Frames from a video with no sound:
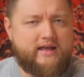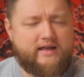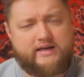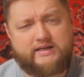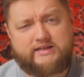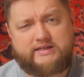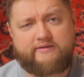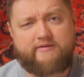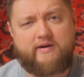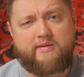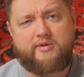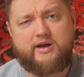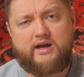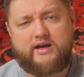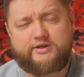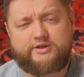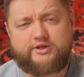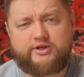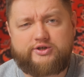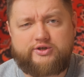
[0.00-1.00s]
если вам
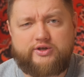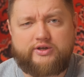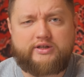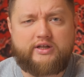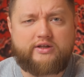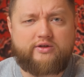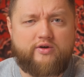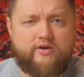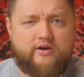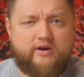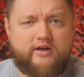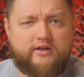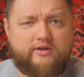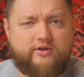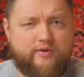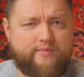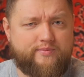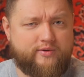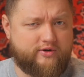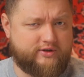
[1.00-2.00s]
кажется, что это дорого,
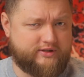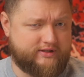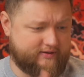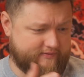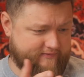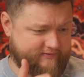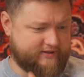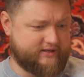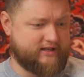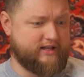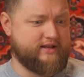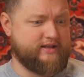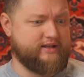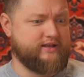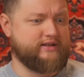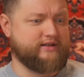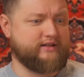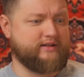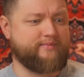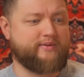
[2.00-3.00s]
то просто
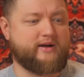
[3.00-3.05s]
взгляните на